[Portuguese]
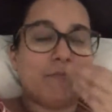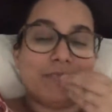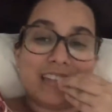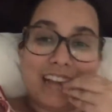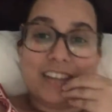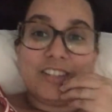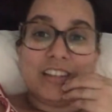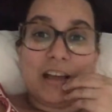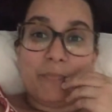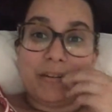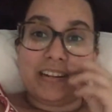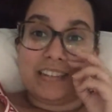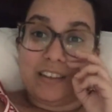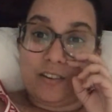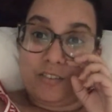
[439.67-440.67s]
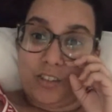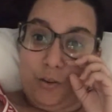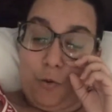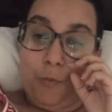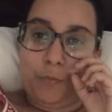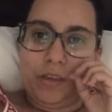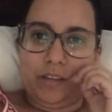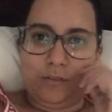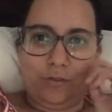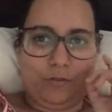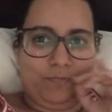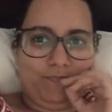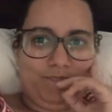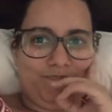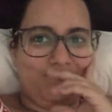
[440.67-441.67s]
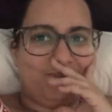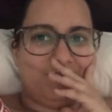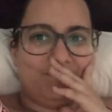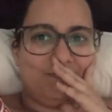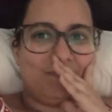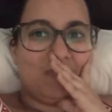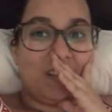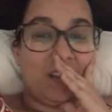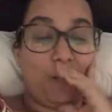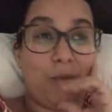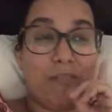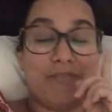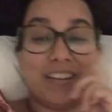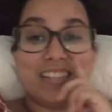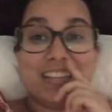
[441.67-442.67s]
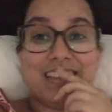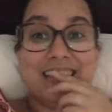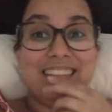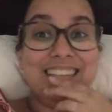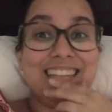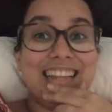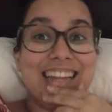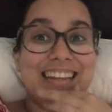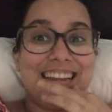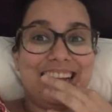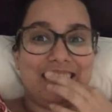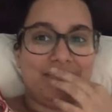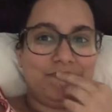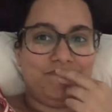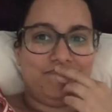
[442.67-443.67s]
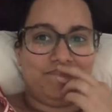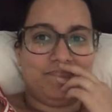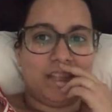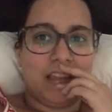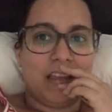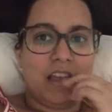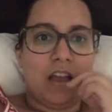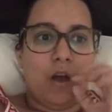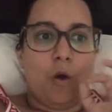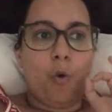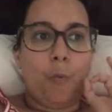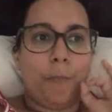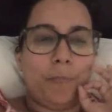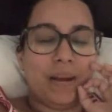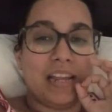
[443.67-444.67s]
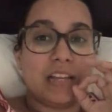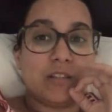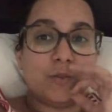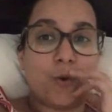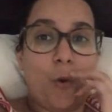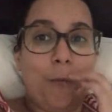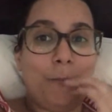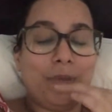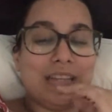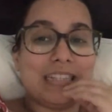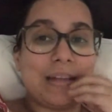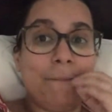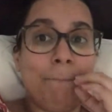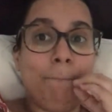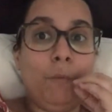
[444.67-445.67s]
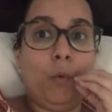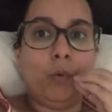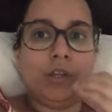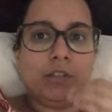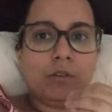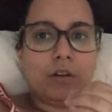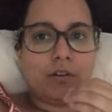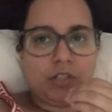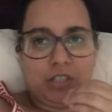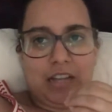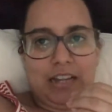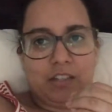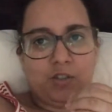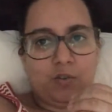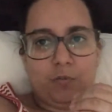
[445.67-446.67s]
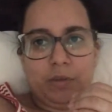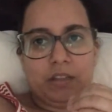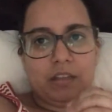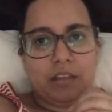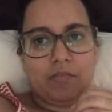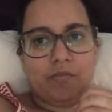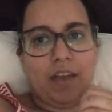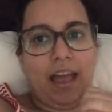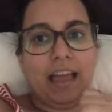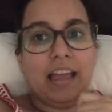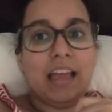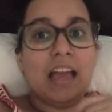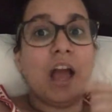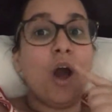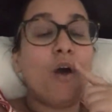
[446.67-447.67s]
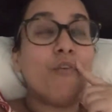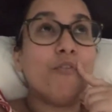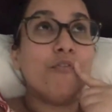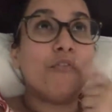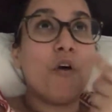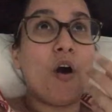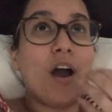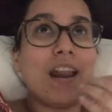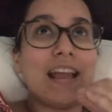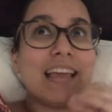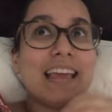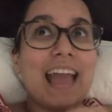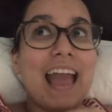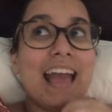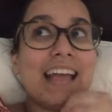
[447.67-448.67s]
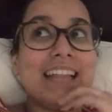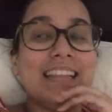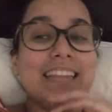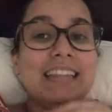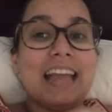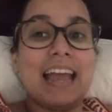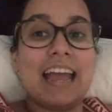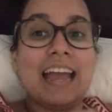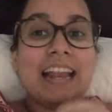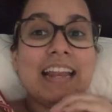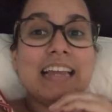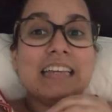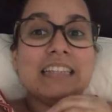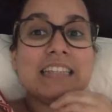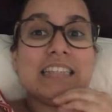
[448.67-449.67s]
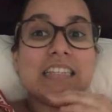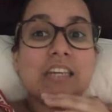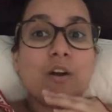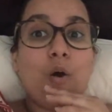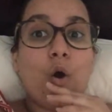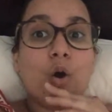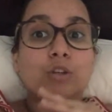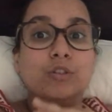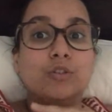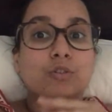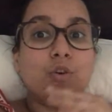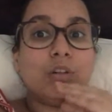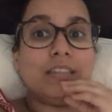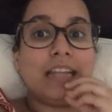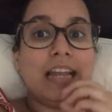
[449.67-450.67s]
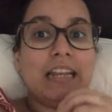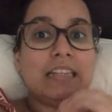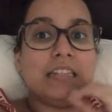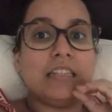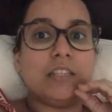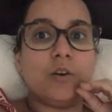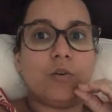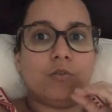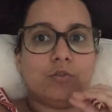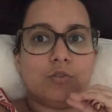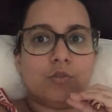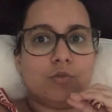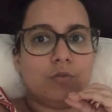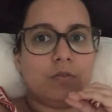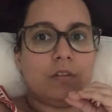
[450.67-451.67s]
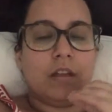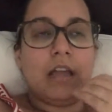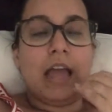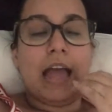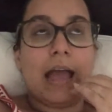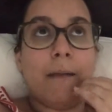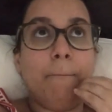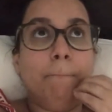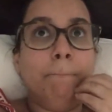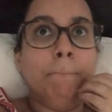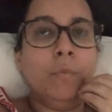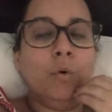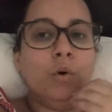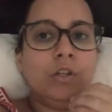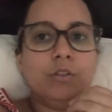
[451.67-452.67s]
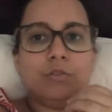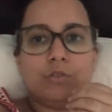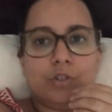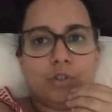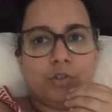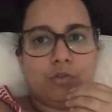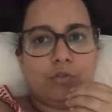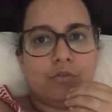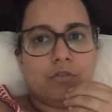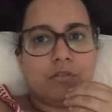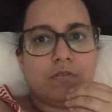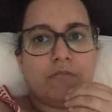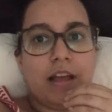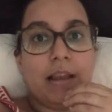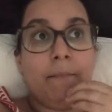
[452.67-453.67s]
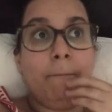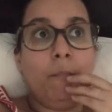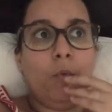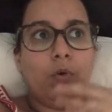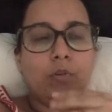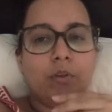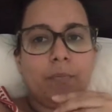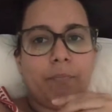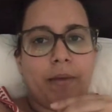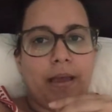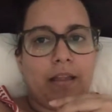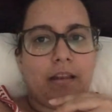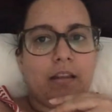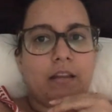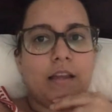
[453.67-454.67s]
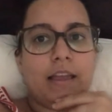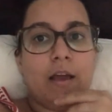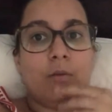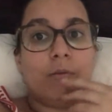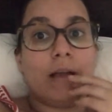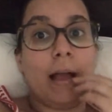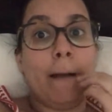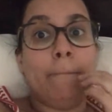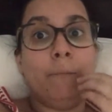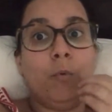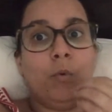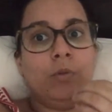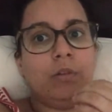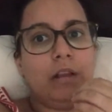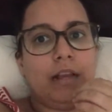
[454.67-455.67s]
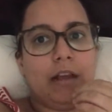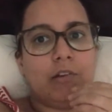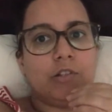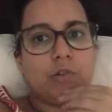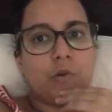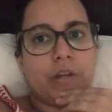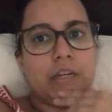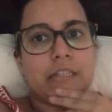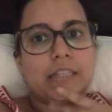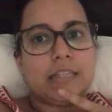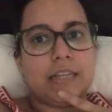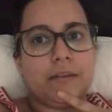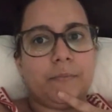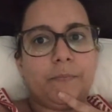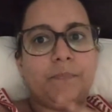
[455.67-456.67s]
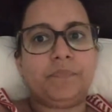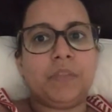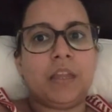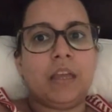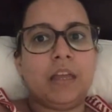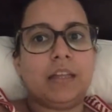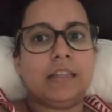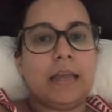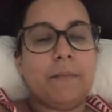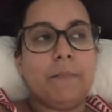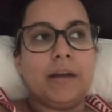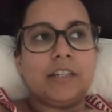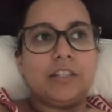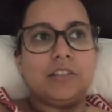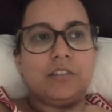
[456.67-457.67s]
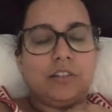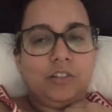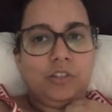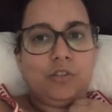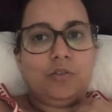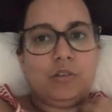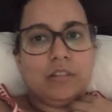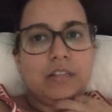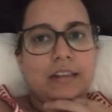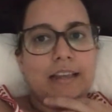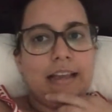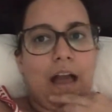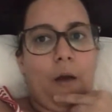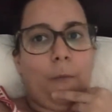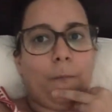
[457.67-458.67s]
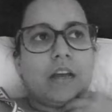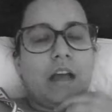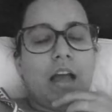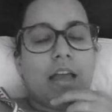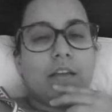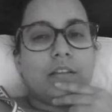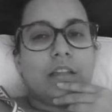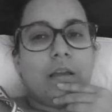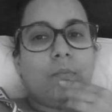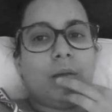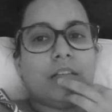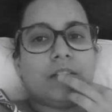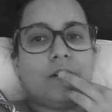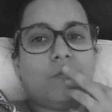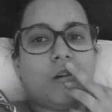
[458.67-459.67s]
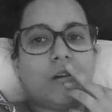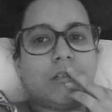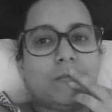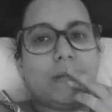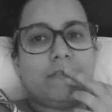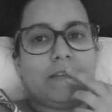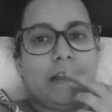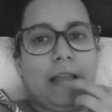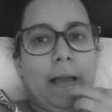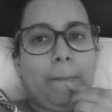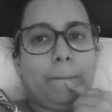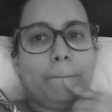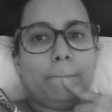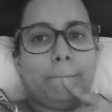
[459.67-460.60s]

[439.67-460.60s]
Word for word: Saí de lá, parecia que eu tinha comido uma fazenda inteira. O preço compensa muito a quantidade de comida que vem. Fora que é delicioso, delicioso. É muito gostoso, vale muito a pena. É um lugar muito legal de conhecer. Tem bastante coisa legal. Ai, eu tenho mais alguma coisa para falar.